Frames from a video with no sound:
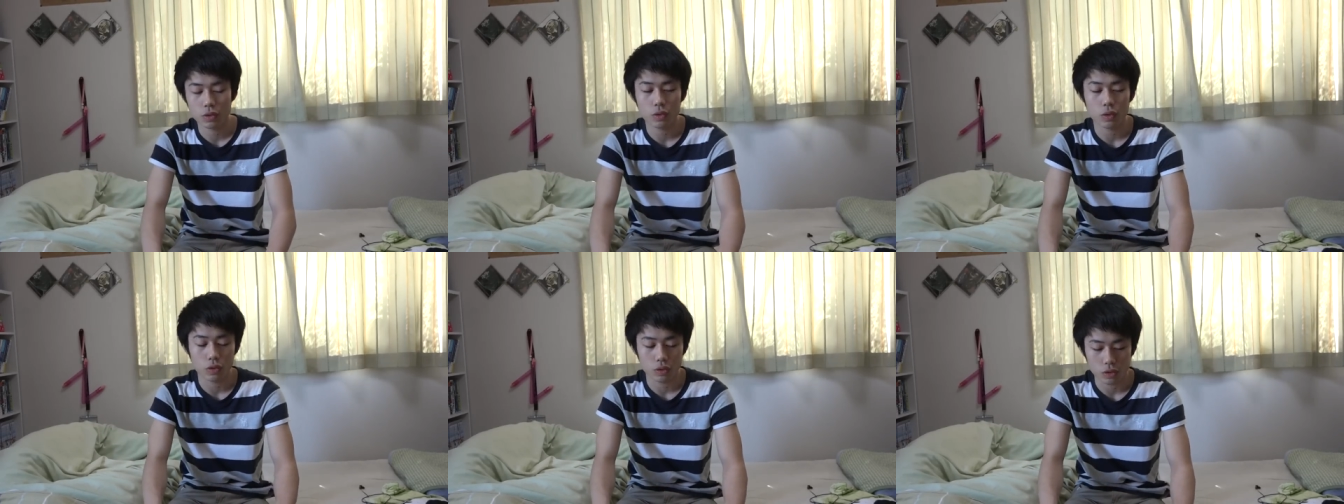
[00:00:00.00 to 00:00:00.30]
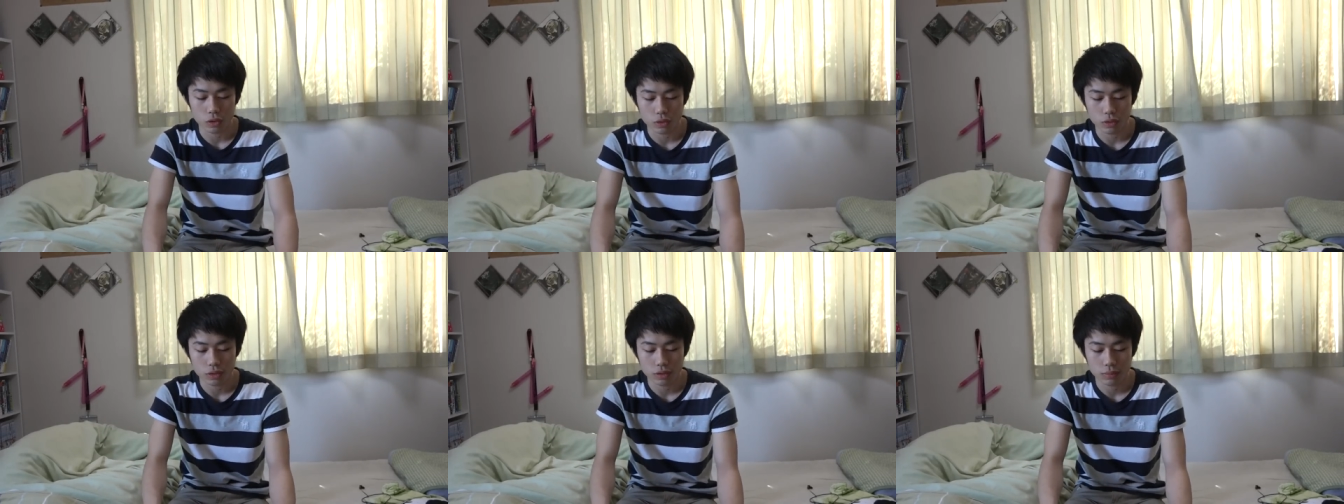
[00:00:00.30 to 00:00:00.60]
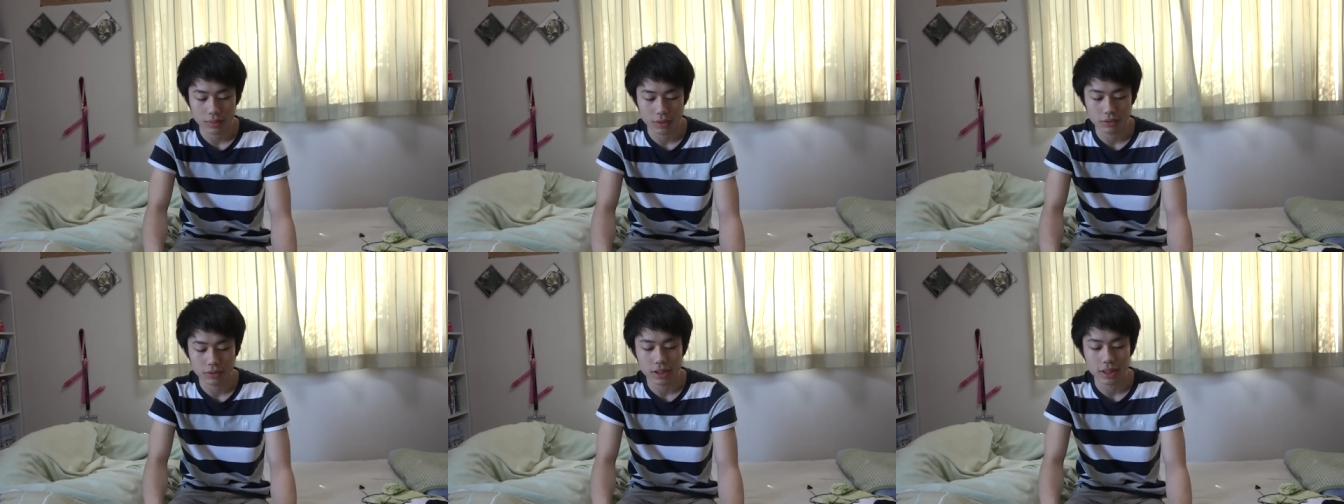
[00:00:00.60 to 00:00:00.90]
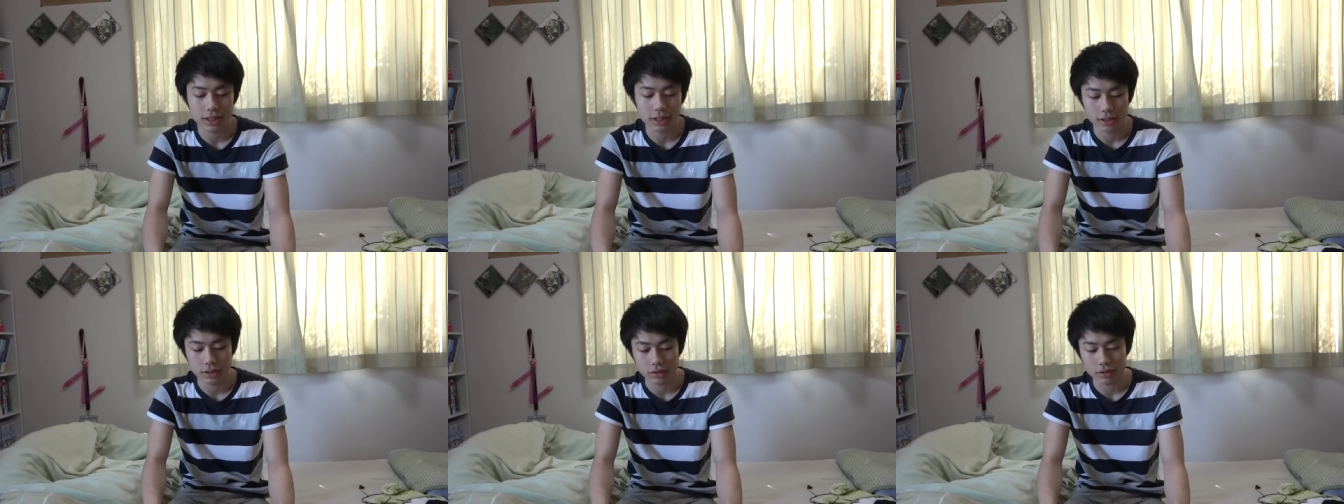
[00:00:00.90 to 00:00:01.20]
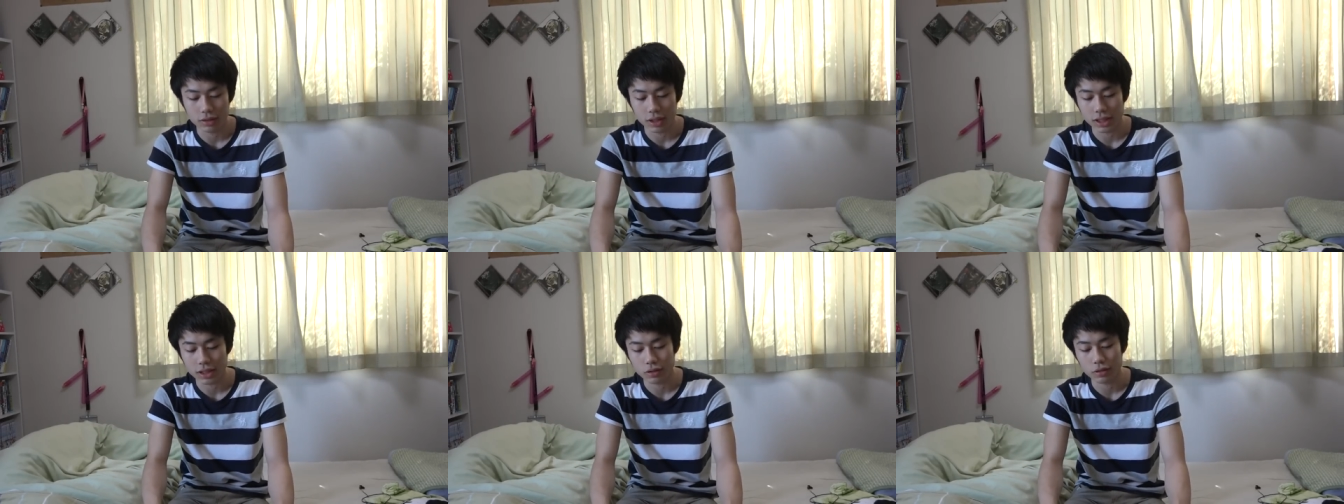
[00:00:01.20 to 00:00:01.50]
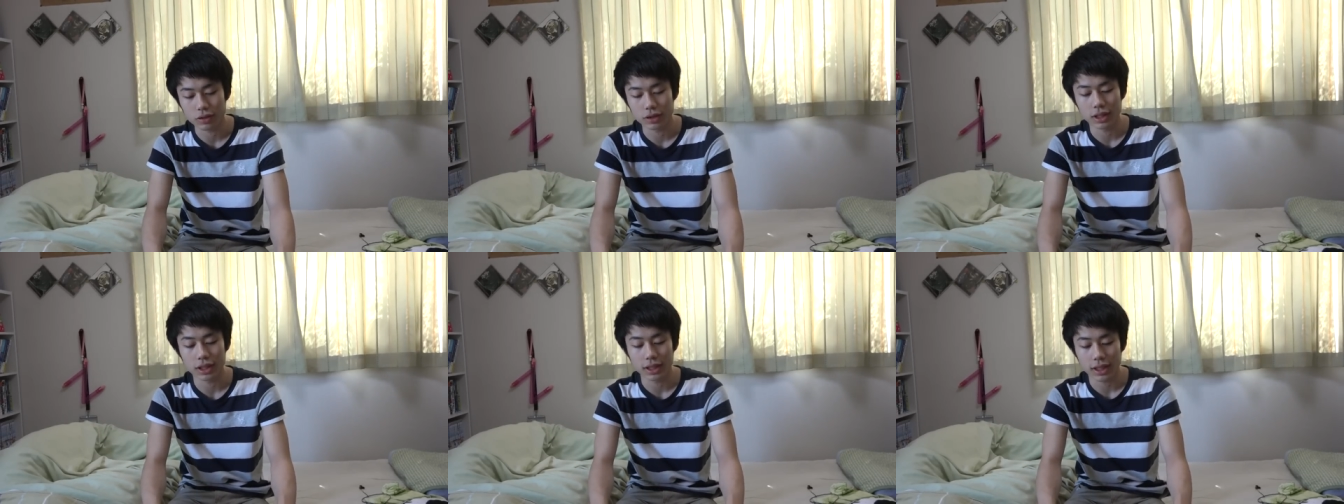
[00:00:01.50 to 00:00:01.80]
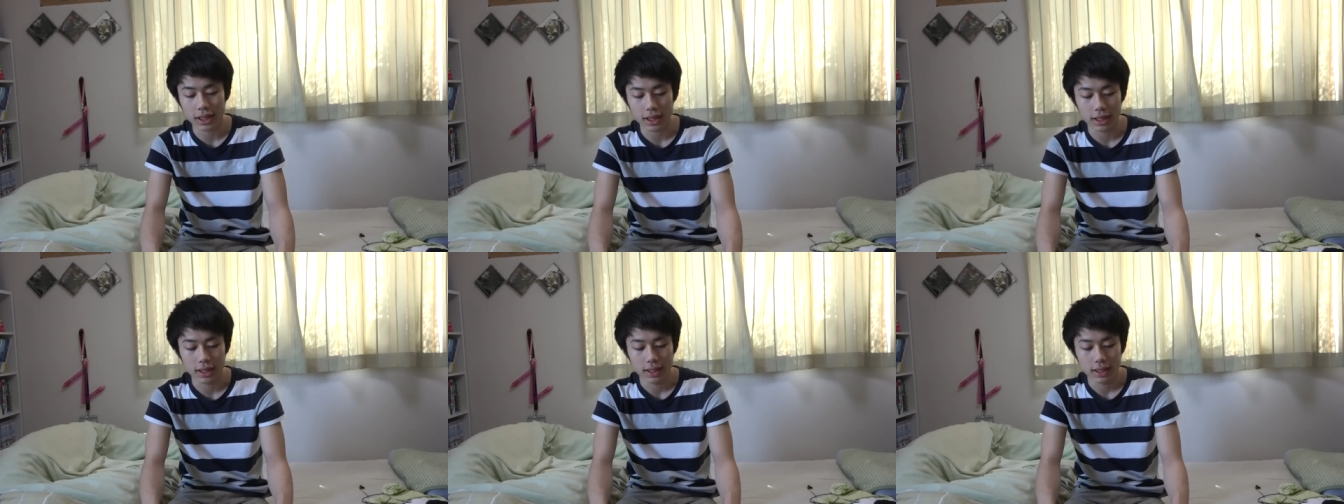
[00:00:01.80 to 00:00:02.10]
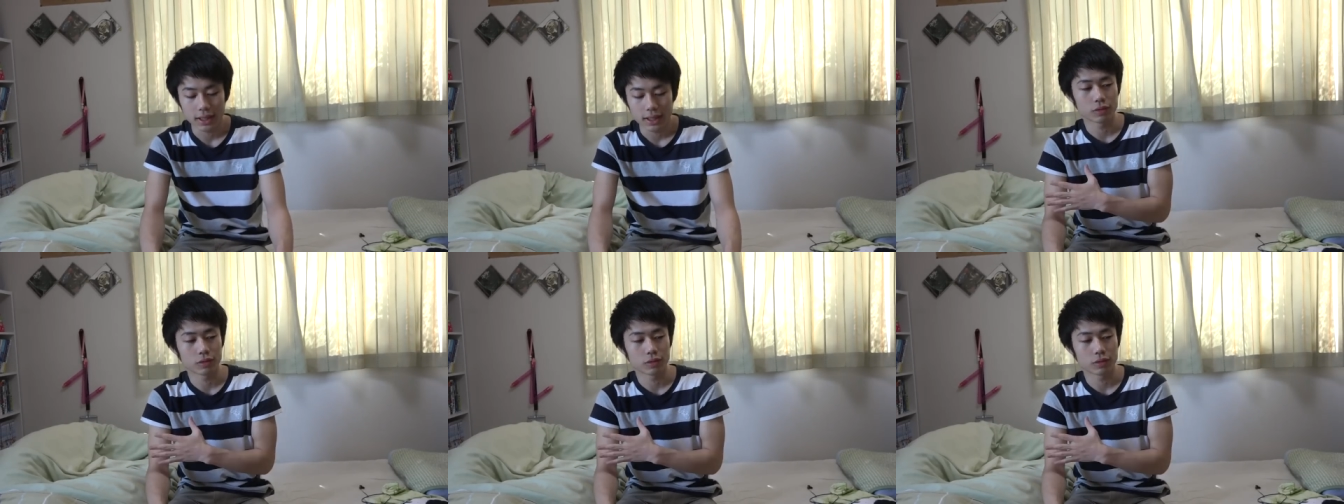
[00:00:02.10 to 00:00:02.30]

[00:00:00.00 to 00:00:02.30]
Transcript: の子と2人でずっと遊んでて、